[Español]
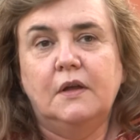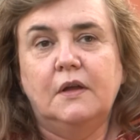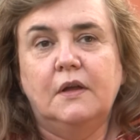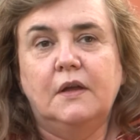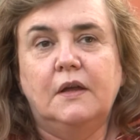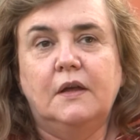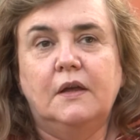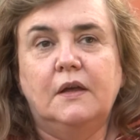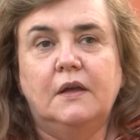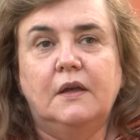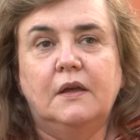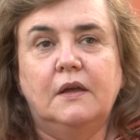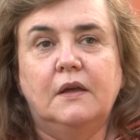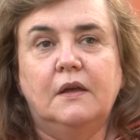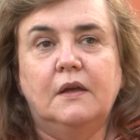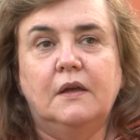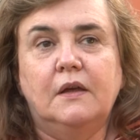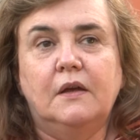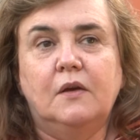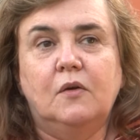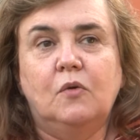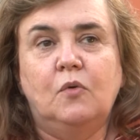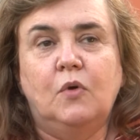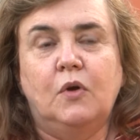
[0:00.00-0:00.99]

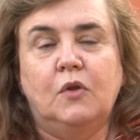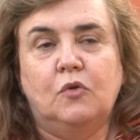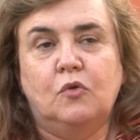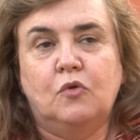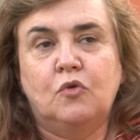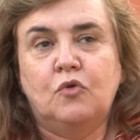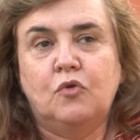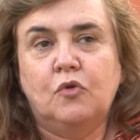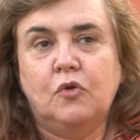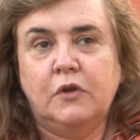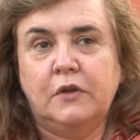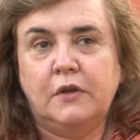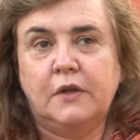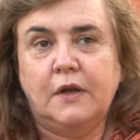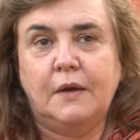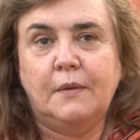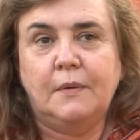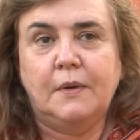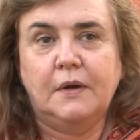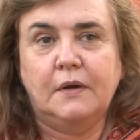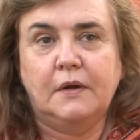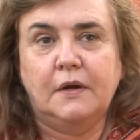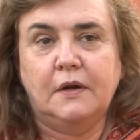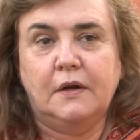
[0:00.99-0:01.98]
Eh, cuando yo
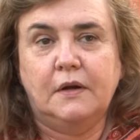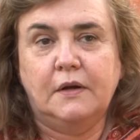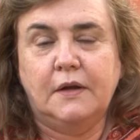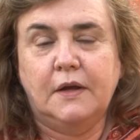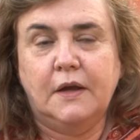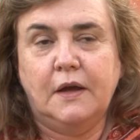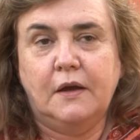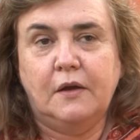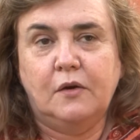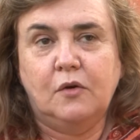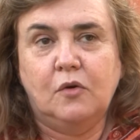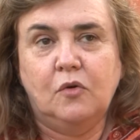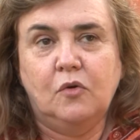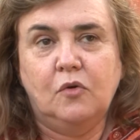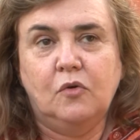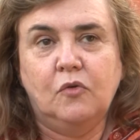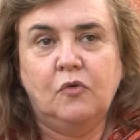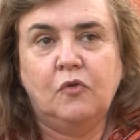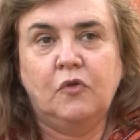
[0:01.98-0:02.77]
estaba en el cargo,